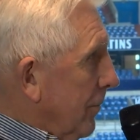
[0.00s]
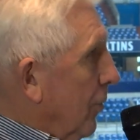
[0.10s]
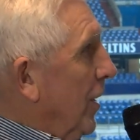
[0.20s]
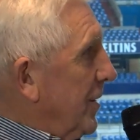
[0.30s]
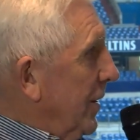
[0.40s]

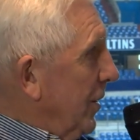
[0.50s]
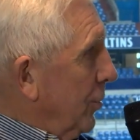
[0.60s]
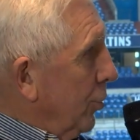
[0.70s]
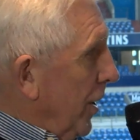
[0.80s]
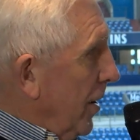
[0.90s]
Woher sind die
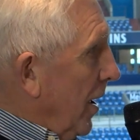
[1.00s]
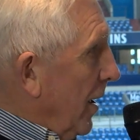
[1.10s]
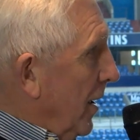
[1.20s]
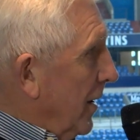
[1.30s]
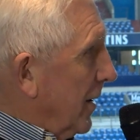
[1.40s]
Tore
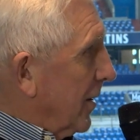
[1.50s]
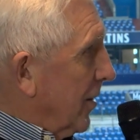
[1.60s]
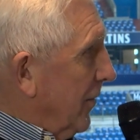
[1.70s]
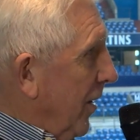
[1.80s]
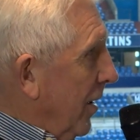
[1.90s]
äh, äh
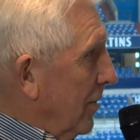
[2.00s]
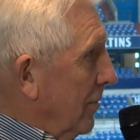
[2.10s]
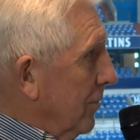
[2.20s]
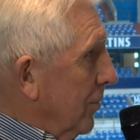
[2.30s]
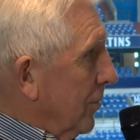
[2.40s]

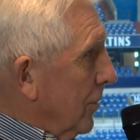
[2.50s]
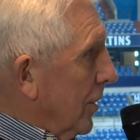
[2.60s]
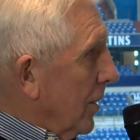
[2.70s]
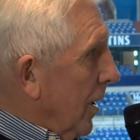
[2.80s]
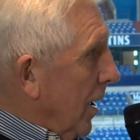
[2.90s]
gefallen?
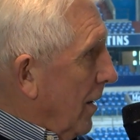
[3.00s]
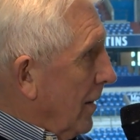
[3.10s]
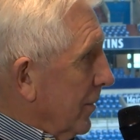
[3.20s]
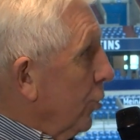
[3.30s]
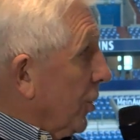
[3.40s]

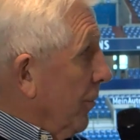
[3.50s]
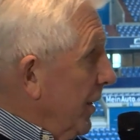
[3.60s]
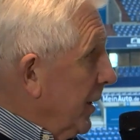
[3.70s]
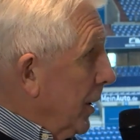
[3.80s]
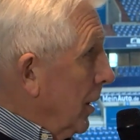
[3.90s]
Durch die
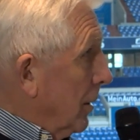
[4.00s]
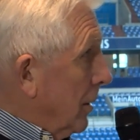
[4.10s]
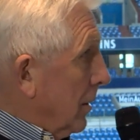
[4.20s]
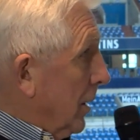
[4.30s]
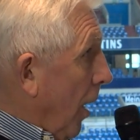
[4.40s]
Mitte?
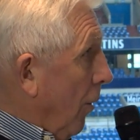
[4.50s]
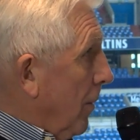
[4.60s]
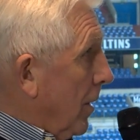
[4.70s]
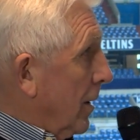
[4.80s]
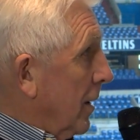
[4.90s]
Kaum.
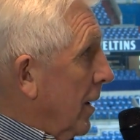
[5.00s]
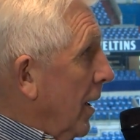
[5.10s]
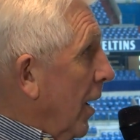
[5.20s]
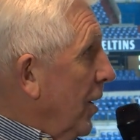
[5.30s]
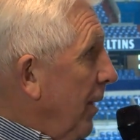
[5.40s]

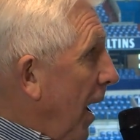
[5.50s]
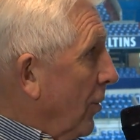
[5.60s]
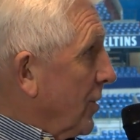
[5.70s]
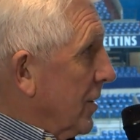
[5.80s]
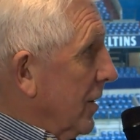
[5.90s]
Über
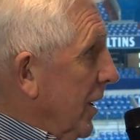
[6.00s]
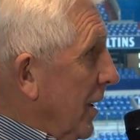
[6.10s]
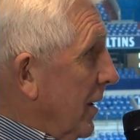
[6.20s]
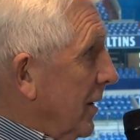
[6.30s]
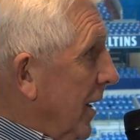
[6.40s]
außen
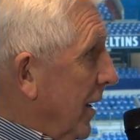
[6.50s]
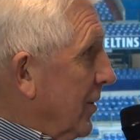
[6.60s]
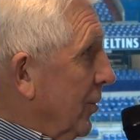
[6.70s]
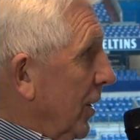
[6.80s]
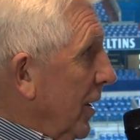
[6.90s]

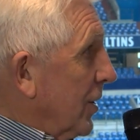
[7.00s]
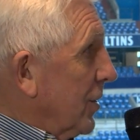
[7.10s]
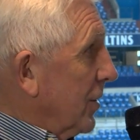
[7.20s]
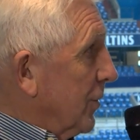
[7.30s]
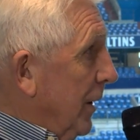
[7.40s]
links oder
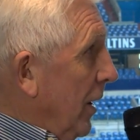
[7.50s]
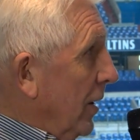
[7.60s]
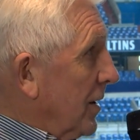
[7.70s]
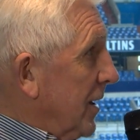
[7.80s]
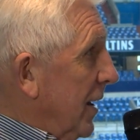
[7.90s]
rechts, spielt
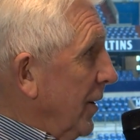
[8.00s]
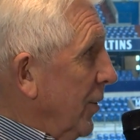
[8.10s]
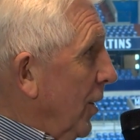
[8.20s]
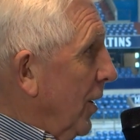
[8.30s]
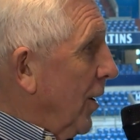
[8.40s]
alles keine
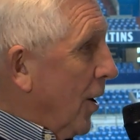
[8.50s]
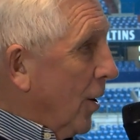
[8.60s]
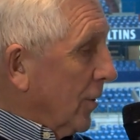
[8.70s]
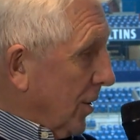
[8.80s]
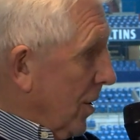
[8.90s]
Rolle.
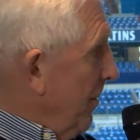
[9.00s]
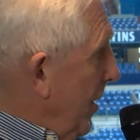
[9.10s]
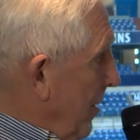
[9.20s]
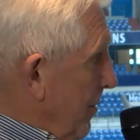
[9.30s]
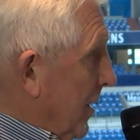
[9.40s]
Das haben wir
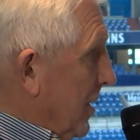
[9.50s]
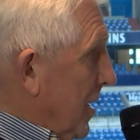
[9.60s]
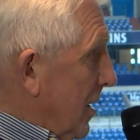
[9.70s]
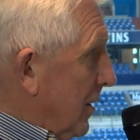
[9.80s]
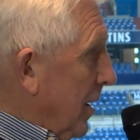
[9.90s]
ja immer
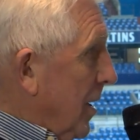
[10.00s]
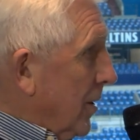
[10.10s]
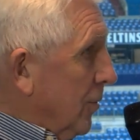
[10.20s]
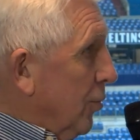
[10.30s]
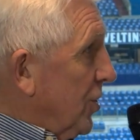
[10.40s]
gesagt.
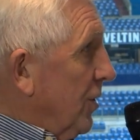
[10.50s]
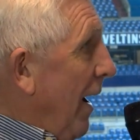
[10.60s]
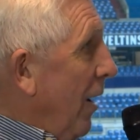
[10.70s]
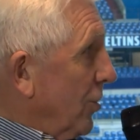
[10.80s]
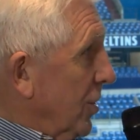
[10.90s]
Du musst
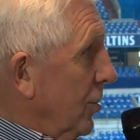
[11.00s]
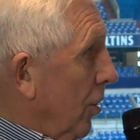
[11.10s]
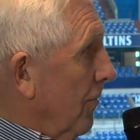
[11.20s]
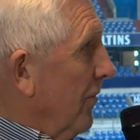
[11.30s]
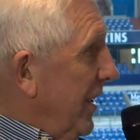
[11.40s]
über außen
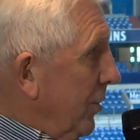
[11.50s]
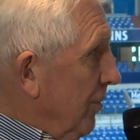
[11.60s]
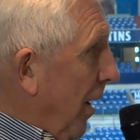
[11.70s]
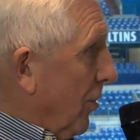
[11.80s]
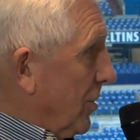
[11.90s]
kommen. Wie du
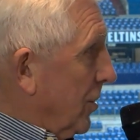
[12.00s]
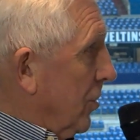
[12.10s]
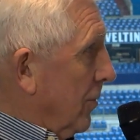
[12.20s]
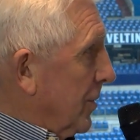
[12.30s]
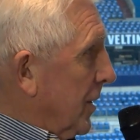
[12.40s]
über außen
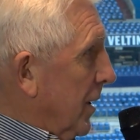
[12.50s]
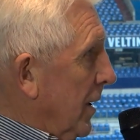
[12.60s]
kommst,